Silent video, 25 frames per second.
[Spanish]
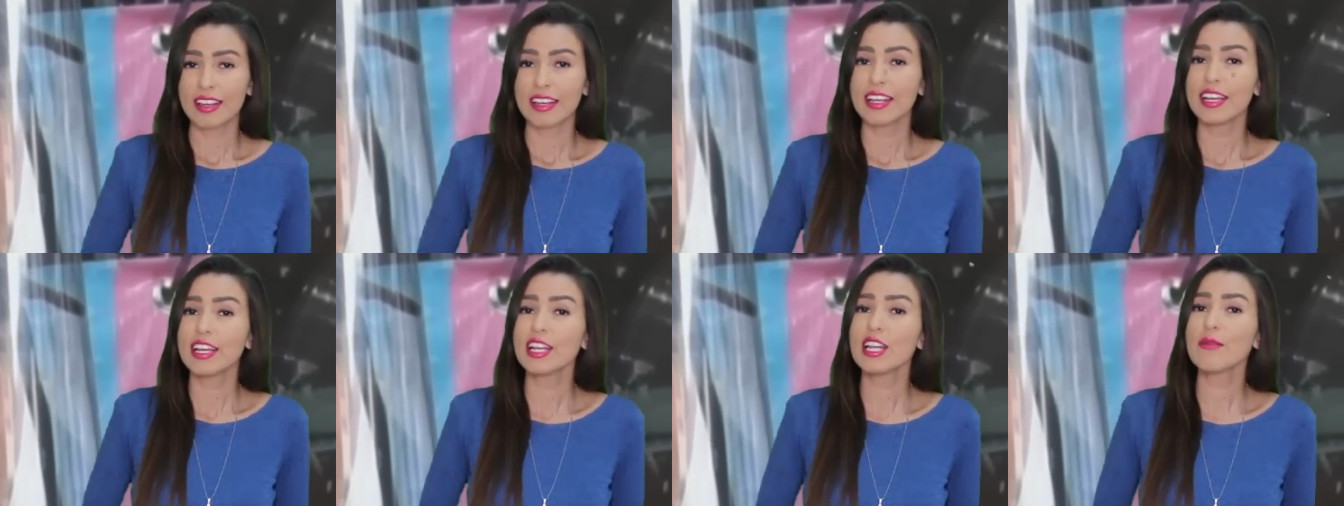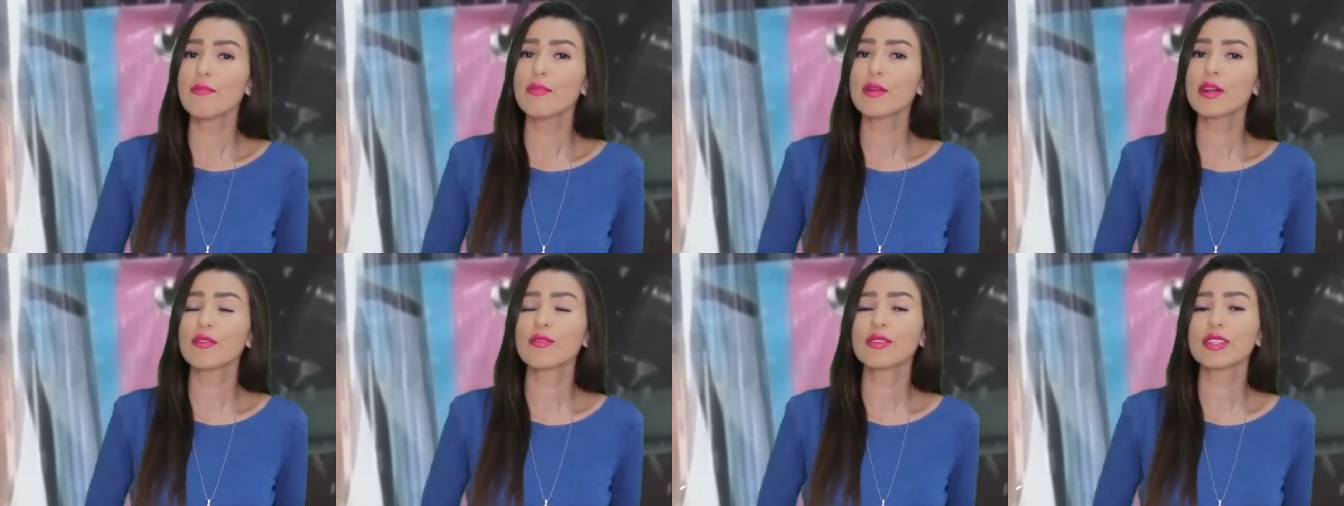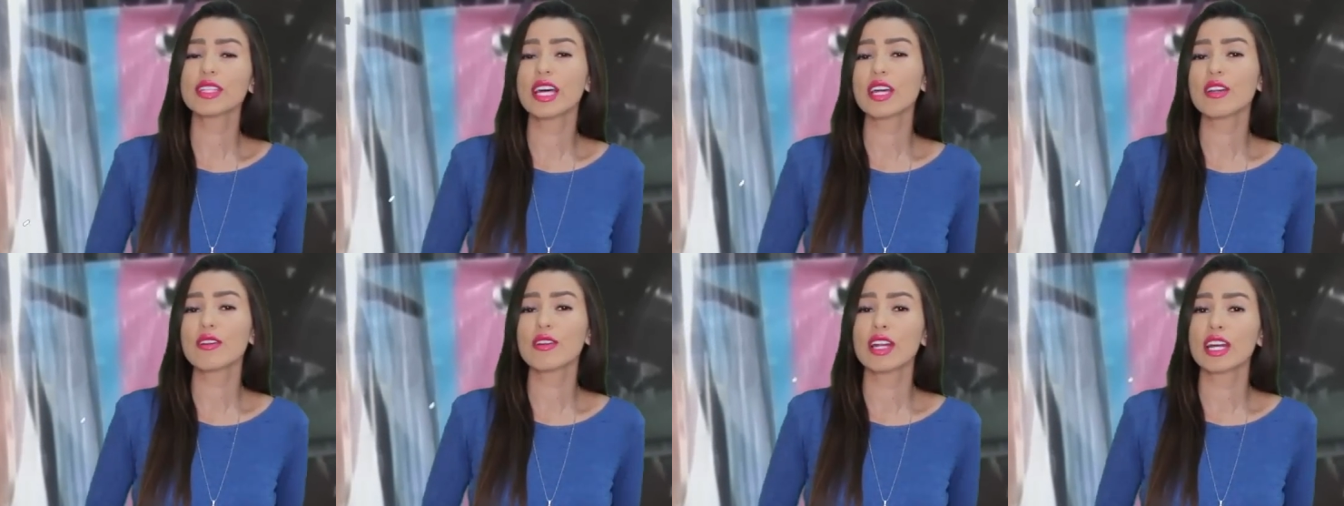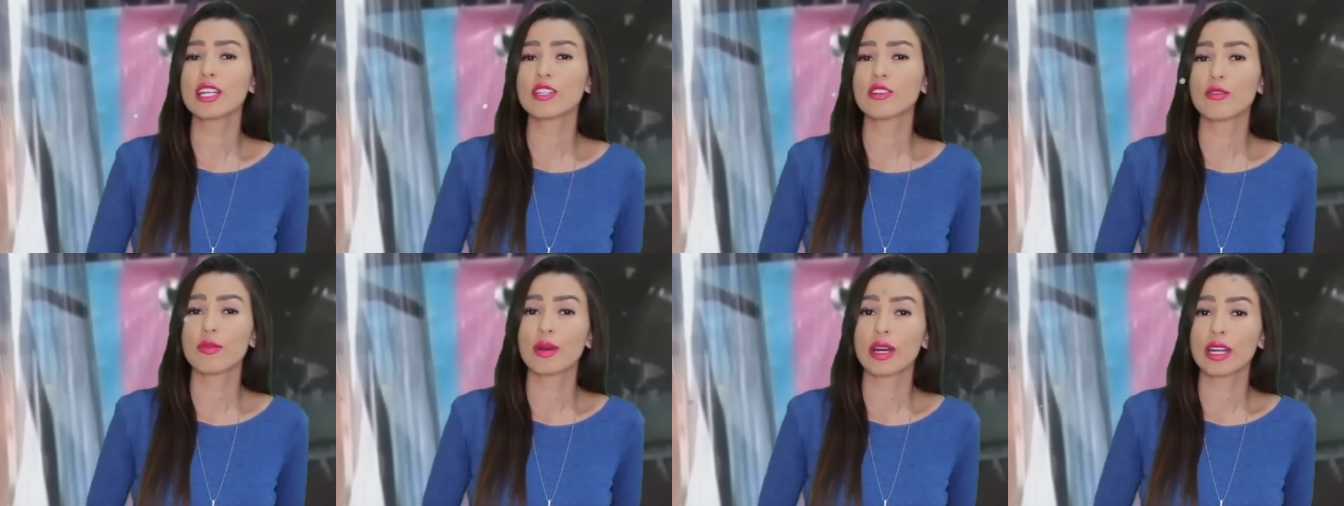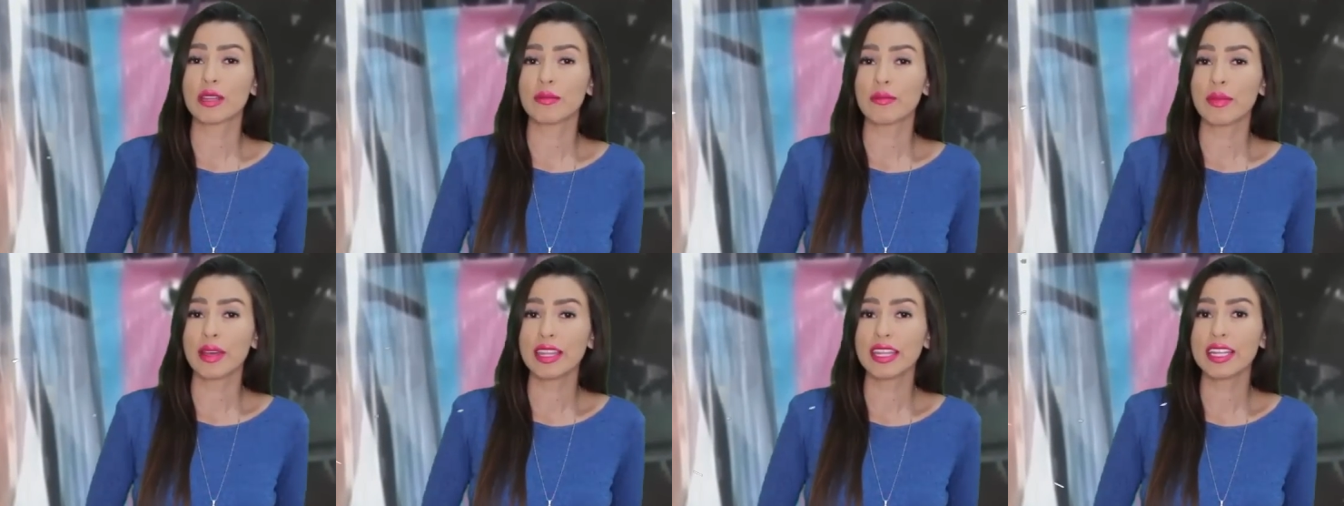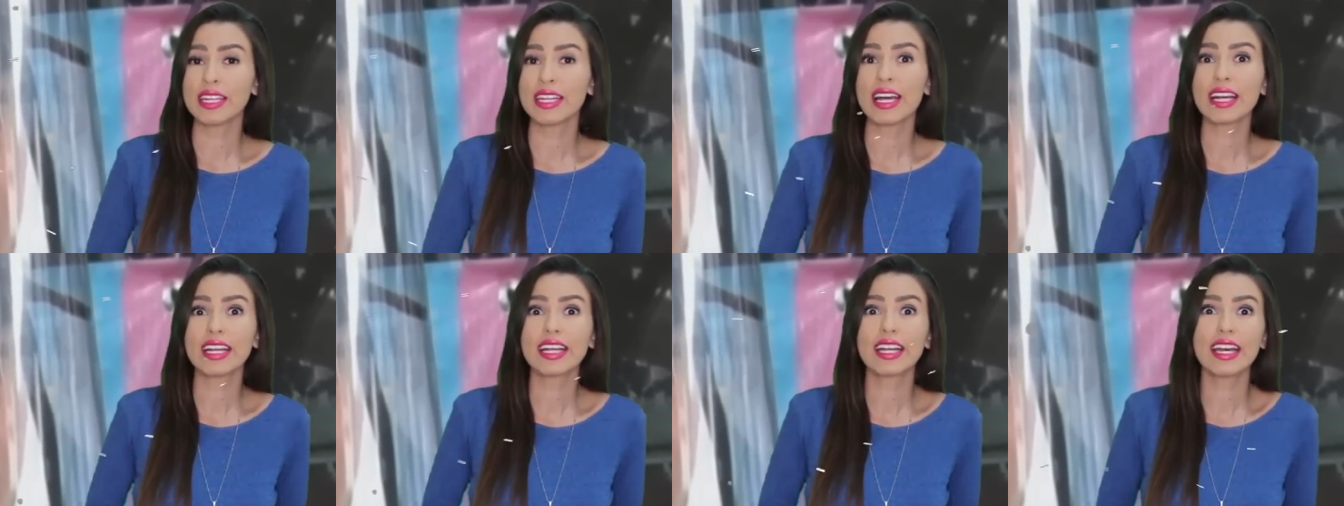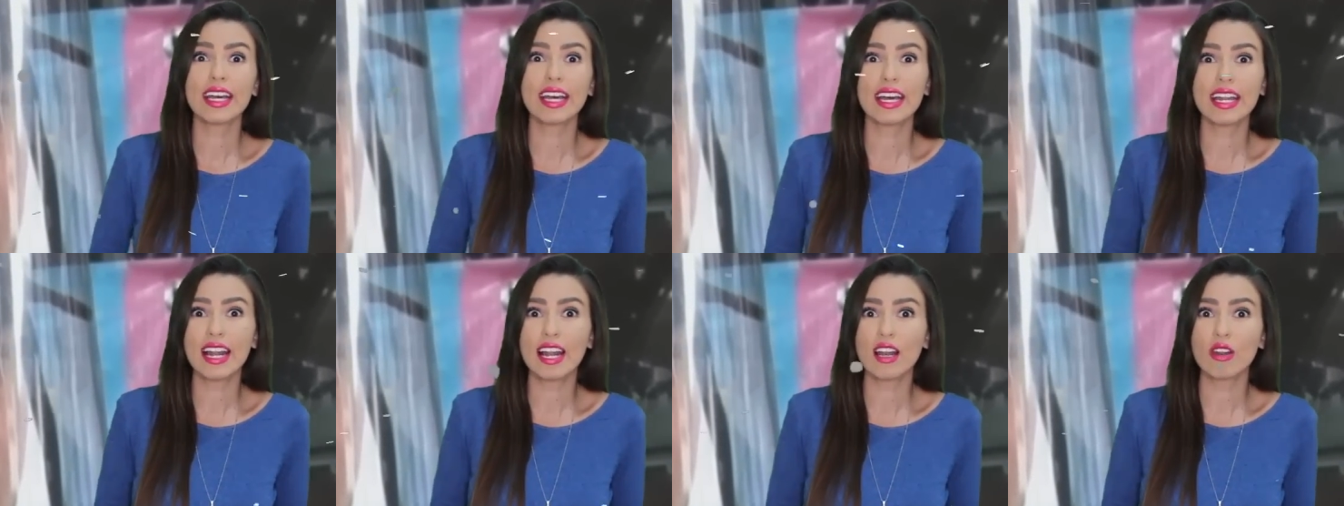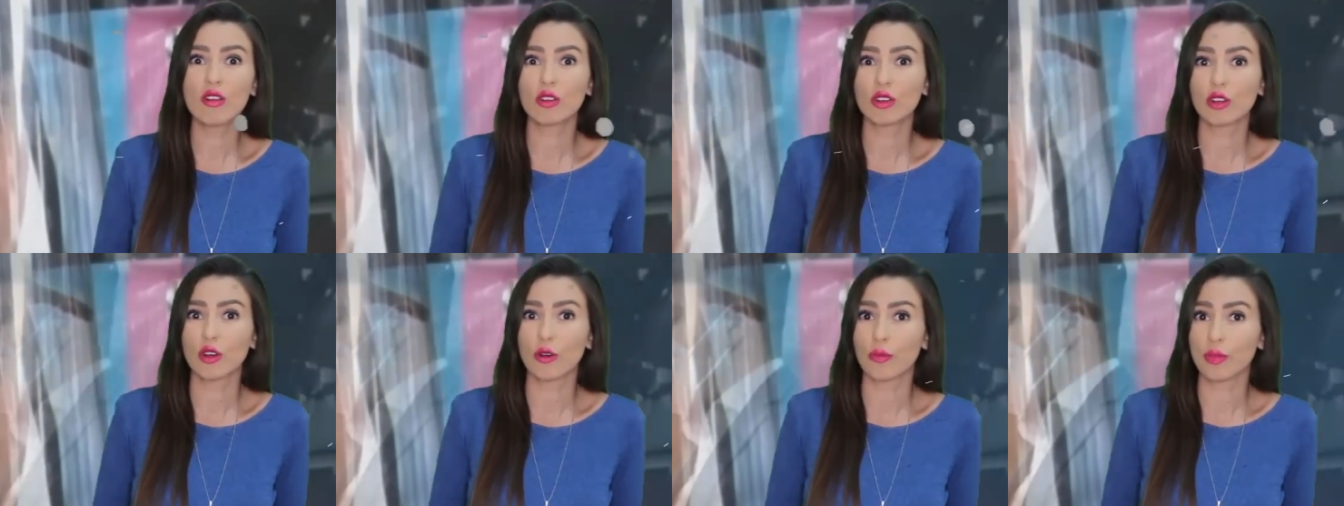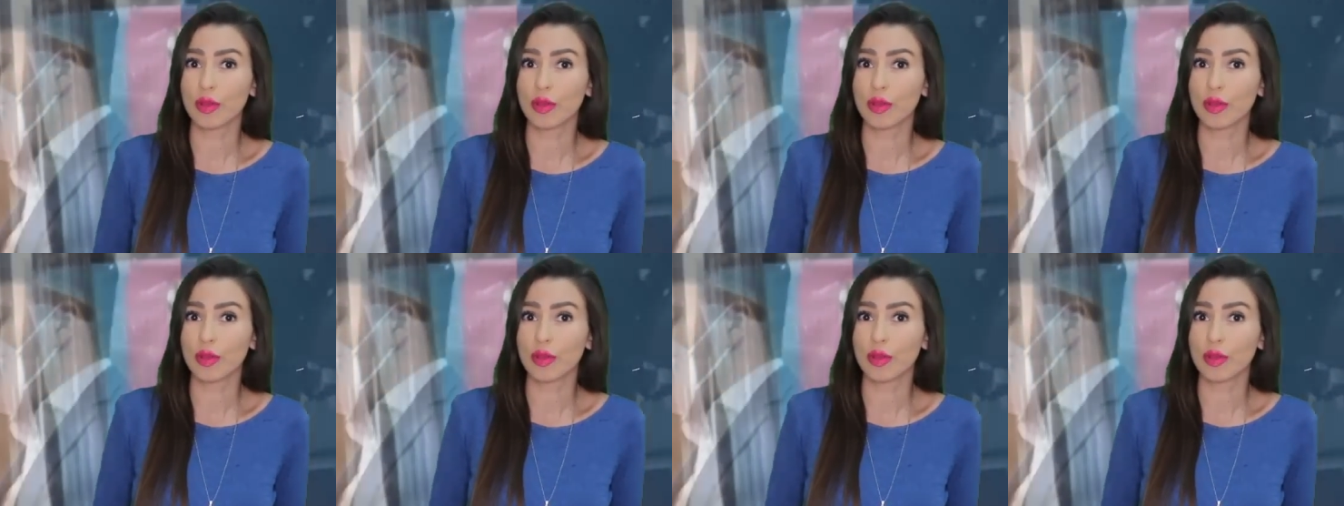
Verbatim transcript: y le preguntaron a Giovanni Medina qué era lo que